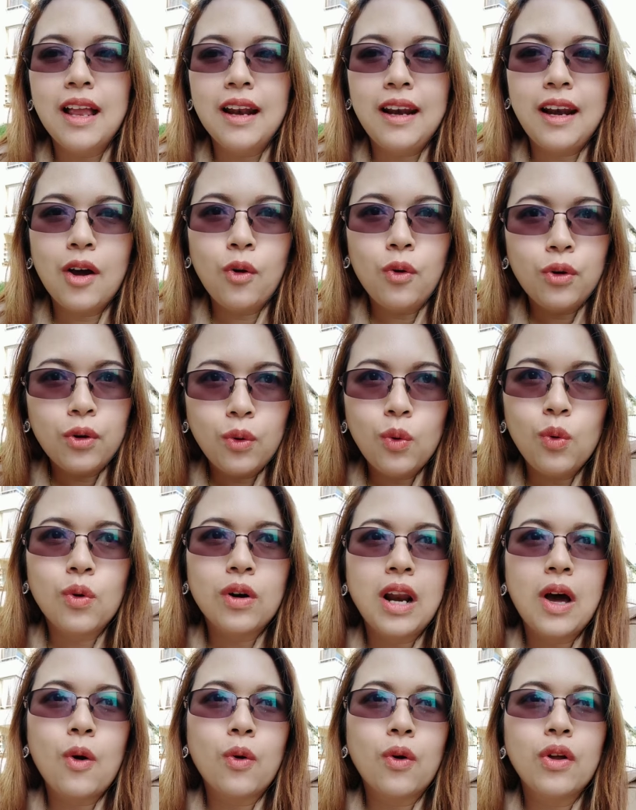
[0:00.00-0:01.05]
แล้วลูก
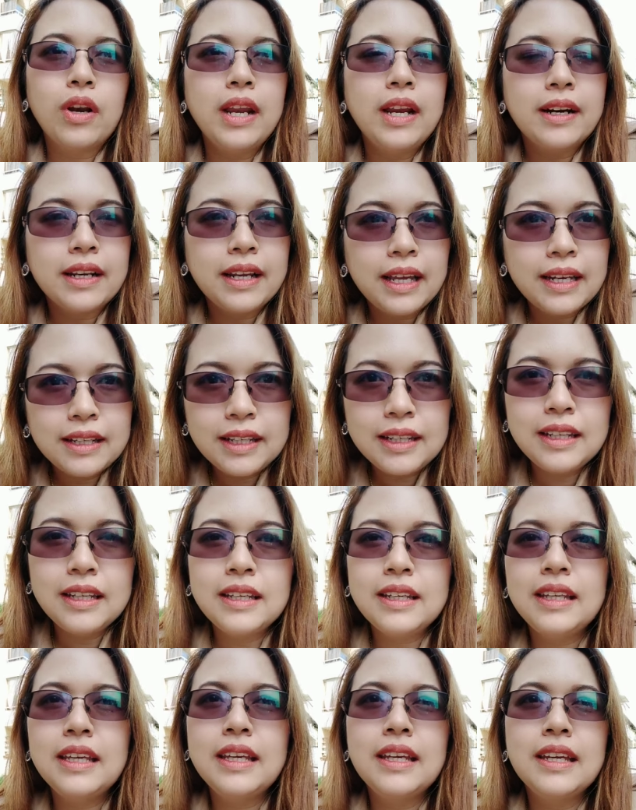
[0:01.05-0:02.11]
เราก็ได้เรียนที่
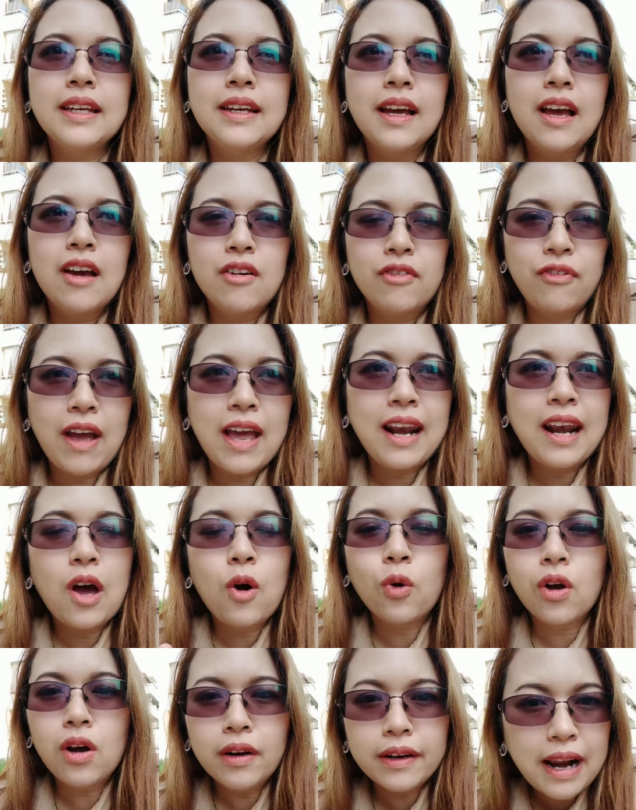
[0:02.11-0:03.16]
ดีๆ แฟนเรา
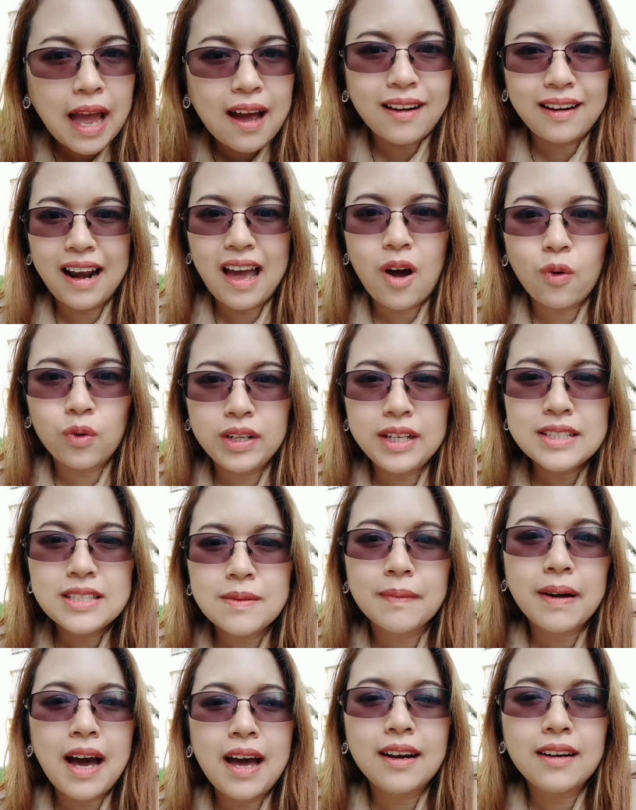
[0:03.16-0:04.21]
ก็รักเราที่
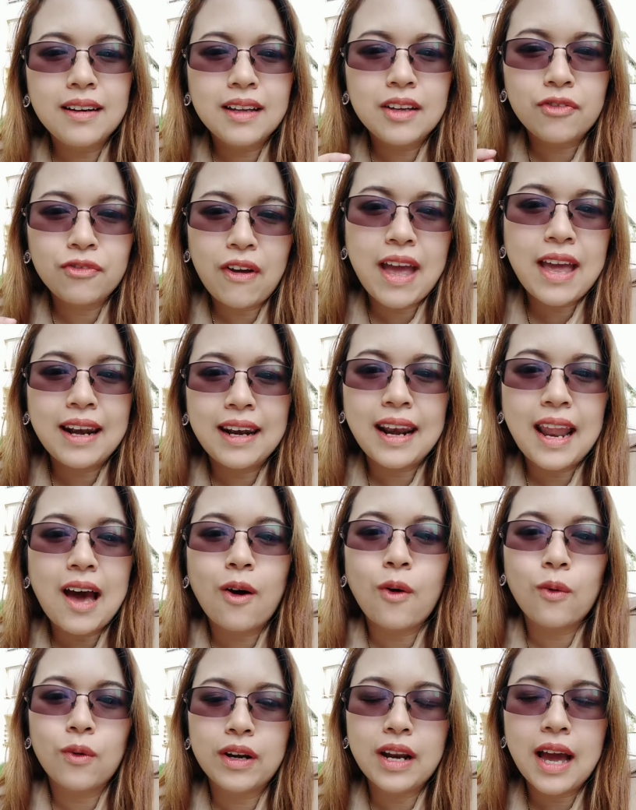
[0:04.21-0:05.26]
สำคัญเลยแฟนเรา
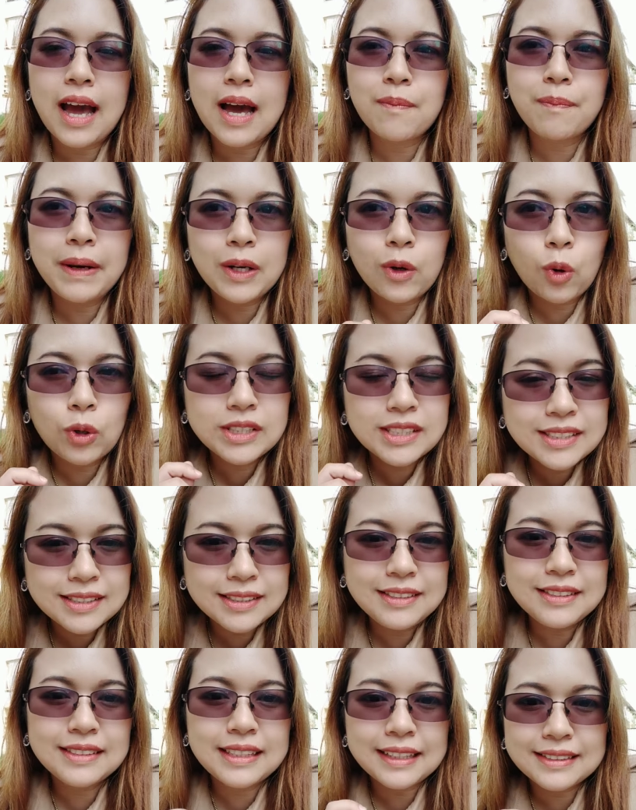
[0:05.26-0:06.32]
นะคะ เป็นคนซื่
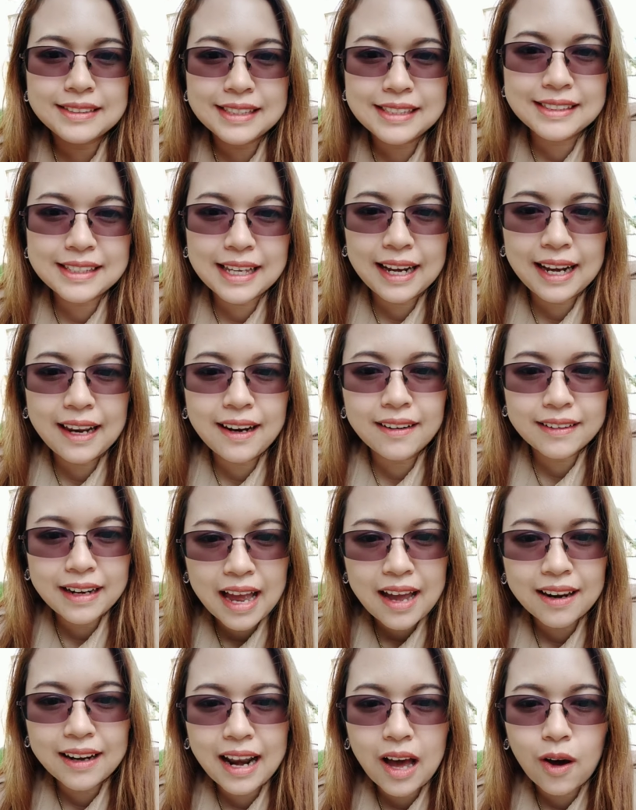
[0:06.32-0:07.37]
อสัตย์จริงใจและรัก
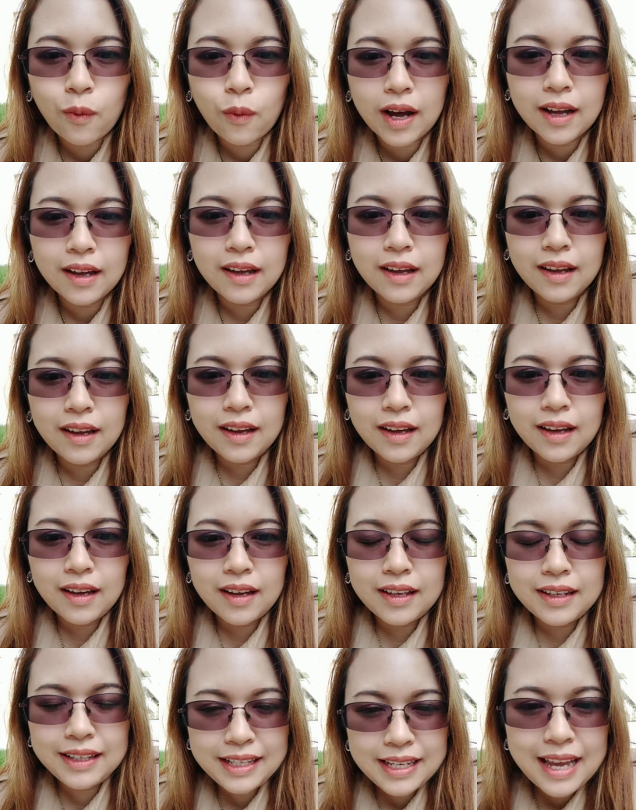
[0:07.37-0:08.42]
เราอะ่ะ
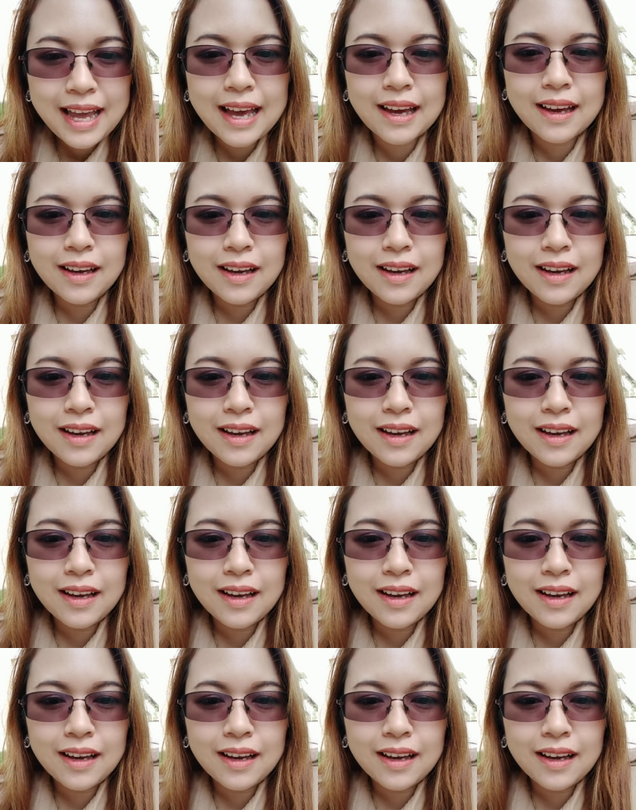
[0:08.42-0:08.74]
เนี่ย